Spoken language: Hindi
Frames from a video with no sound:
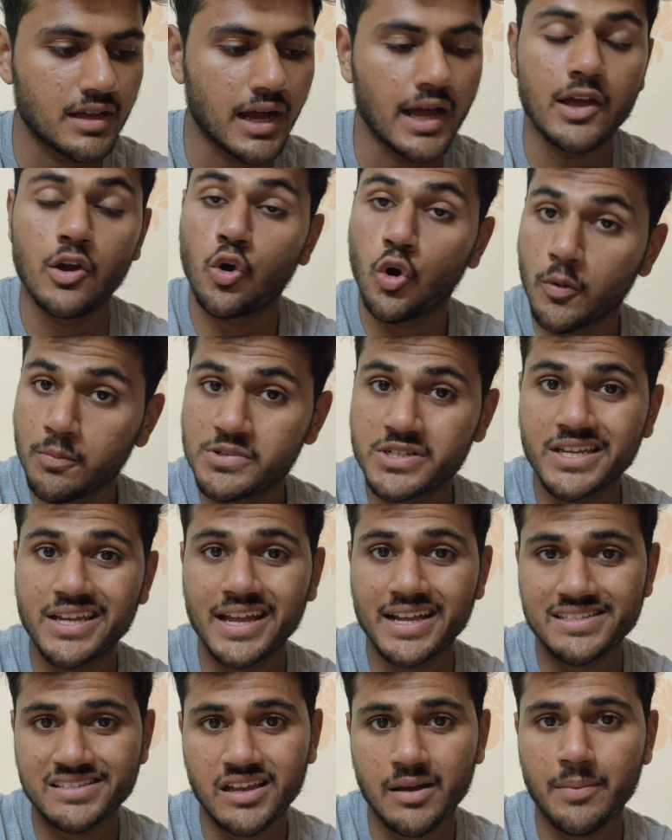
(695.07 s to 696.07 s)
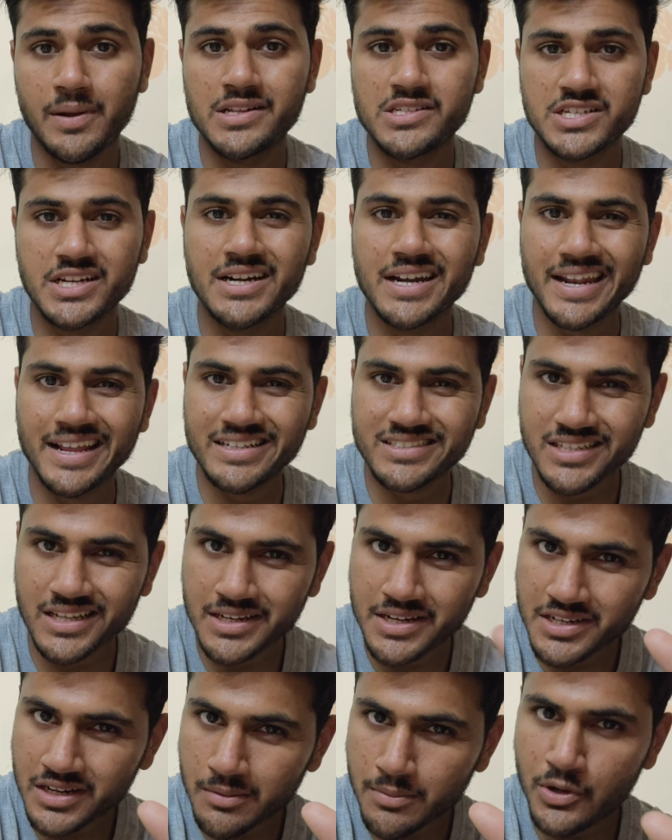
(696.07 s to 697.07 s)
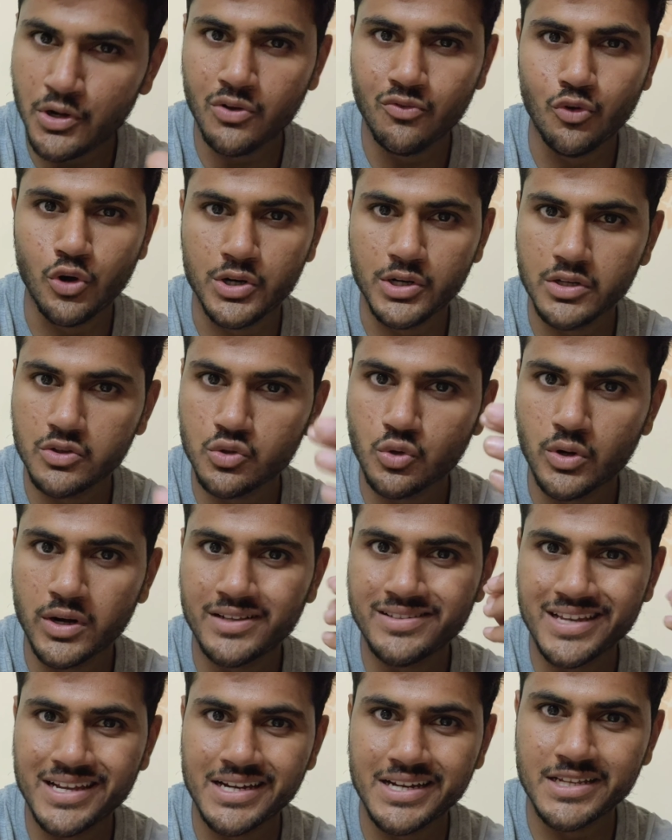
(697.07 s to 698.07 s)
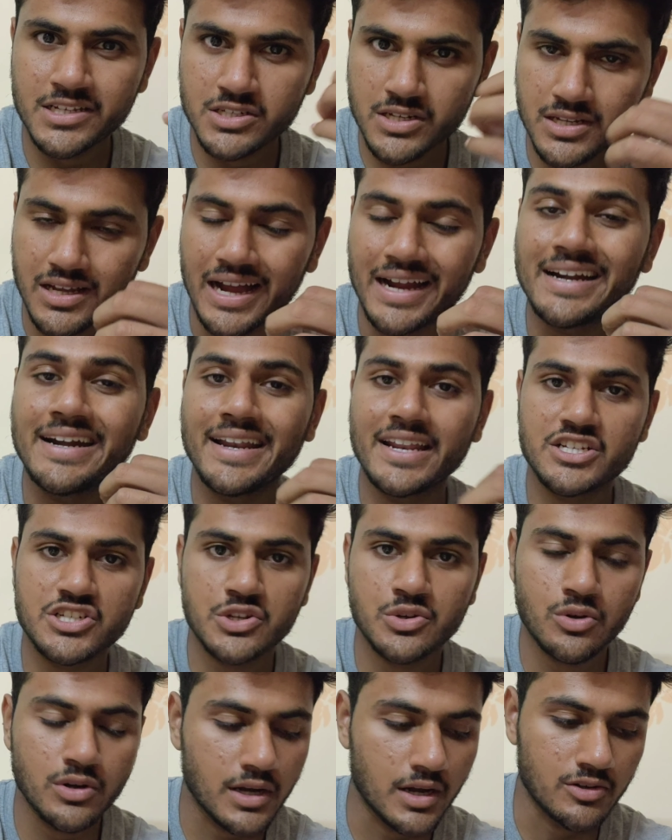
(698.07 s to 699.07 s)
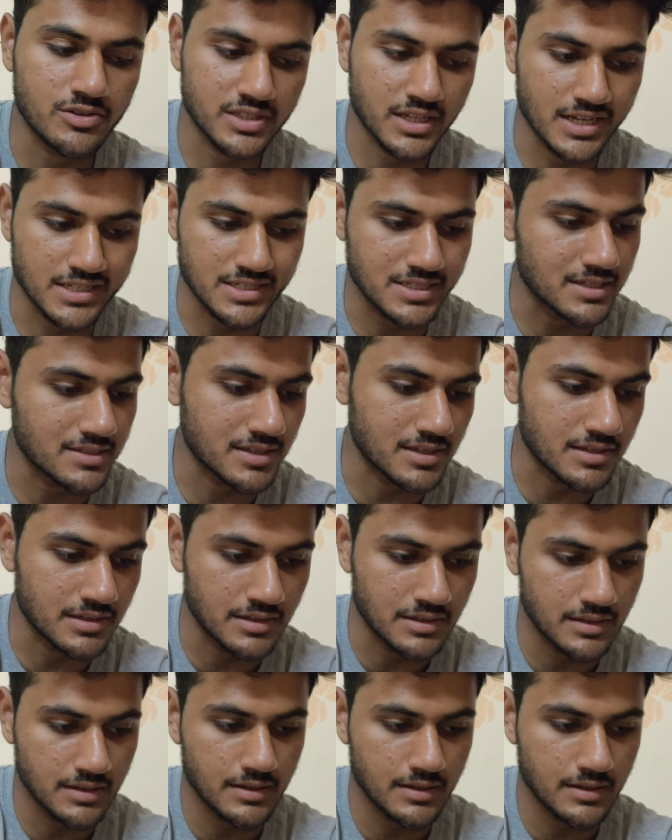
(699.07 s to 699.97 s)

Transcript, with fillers: आई होप शी गेट्स अप एंड शी ड्रिंक्स अ लिटिल बिट ऑफ वाटर थोड़ा सा एटलीस्ट हाइड्रेशन होगा उसका अच्छे से